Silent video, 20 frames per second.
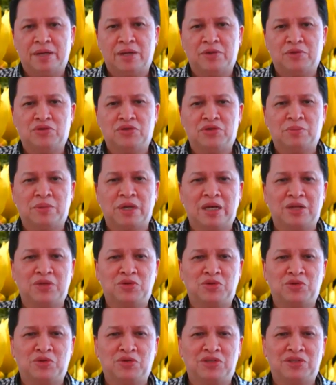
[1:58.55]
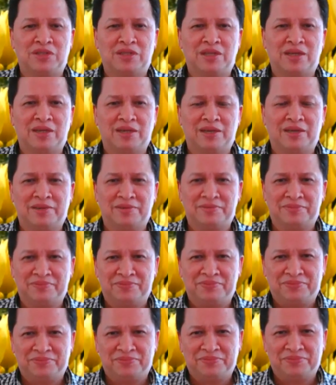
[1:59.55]
Bagus. Ibrani
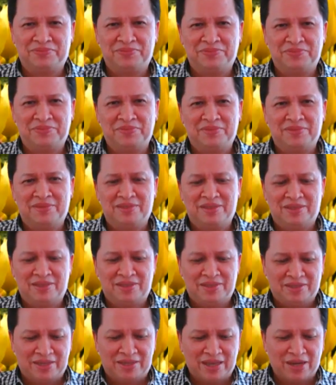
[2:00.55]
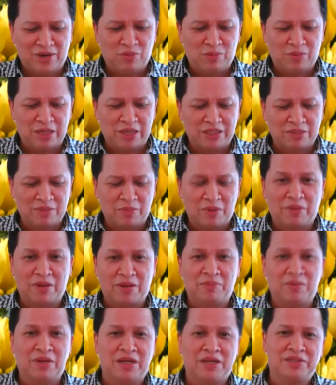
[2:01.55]
5 Aduh, terdulu. 12 sampai
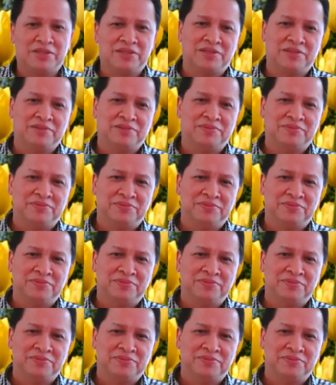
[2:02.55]
14.